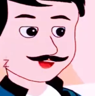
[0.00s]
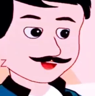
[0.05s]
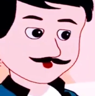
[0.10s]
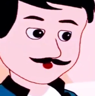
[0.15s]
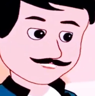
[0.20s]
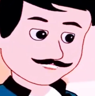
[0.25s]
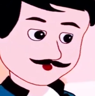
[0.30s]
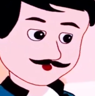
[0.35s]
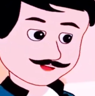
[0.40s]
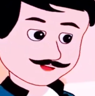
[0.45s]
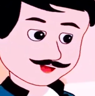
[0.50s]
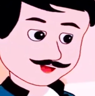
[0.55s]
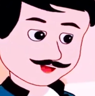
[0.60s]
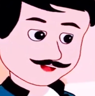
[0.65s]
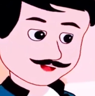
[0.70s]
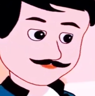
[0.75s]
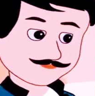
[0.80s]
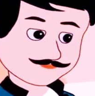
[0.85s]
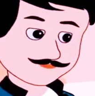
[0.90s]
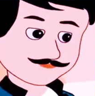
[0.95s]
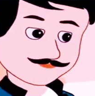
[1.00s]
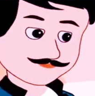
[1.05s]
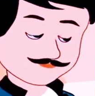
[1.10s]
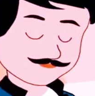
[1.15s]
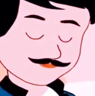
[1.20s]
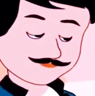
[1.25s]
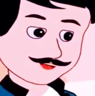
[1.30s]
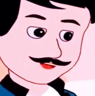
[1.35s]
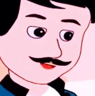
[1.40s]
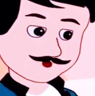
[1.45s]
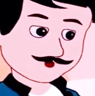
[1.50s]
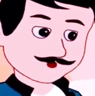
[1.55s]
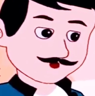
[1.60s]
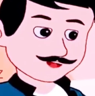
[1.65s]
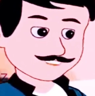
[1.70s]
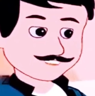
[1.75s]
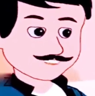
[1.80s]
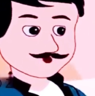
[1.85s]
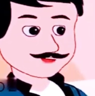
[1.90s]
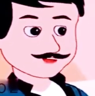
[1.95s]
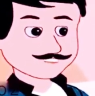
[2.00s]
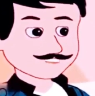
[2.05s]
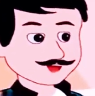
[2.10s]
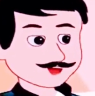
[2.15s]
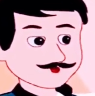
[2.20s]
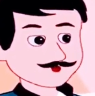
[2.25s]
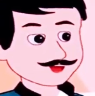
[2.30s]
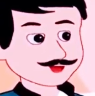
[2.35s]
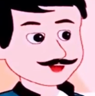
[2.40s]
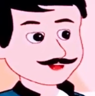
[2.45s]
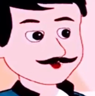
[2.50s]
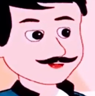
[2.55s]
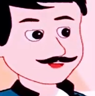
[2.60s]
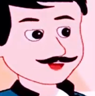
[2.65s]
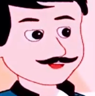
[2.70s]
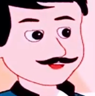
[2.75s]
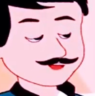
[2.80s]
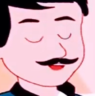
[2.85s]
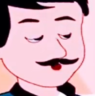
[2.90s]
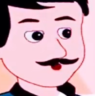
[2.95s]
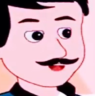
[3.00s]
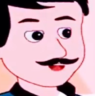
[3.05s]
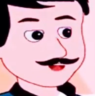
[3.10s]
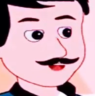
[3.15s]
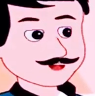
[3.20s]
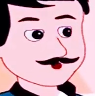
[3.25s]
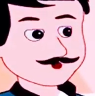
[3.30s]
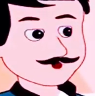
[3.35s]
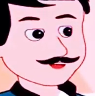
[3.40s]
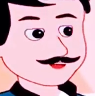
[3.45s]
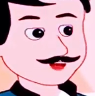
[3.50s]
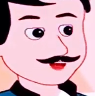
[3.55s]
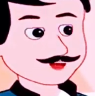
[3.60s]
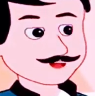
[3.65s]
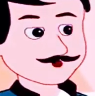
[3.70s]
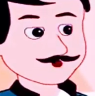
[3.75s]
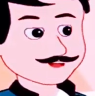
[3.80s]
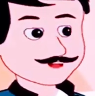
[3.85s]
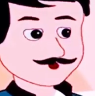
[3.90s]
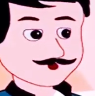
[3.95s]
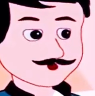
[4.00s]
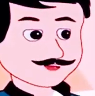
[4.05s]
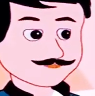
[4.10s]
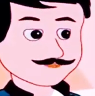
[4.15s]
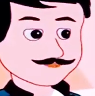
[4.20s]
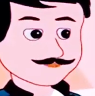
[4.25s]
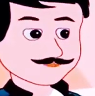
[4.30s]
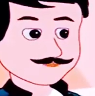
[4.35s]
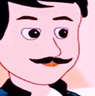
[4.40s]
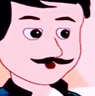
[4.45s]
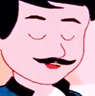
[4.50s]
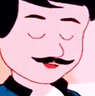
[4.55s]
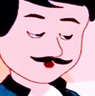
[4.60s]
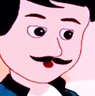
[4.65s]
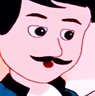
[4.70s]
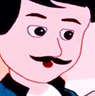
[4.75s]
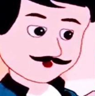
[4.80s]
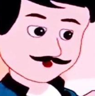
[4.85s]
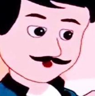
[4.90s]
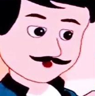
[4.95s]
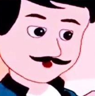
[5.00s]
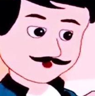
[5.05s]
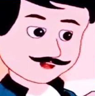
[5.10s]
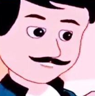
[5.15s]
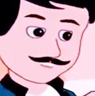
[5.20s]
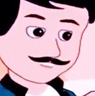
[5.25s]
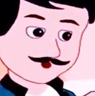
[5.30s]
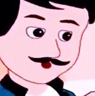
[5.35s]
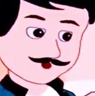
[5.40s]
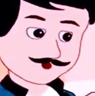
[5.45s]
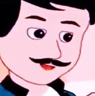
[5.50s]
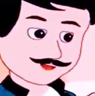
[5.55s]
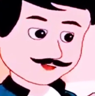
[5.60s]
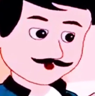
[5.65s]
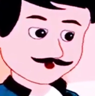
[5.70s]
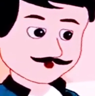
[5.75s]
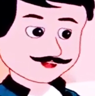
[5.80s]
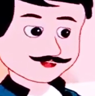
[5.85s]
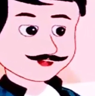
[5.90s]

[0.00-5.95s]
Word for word: अरे सरला जल्दी से मेरा और तुम्हारी बहन का खाना पैक कर दो हम लोग ऑफिस के लिए निकल रहे